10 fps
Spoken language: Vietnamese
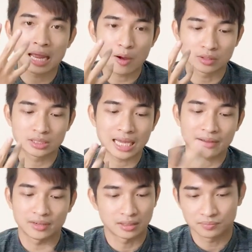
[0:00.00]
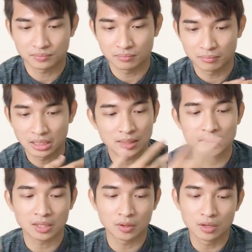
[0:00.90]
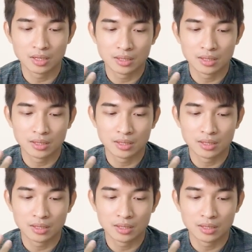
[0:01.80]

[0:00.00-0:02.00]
đeo trên tay, và mình chấp nhận thôi,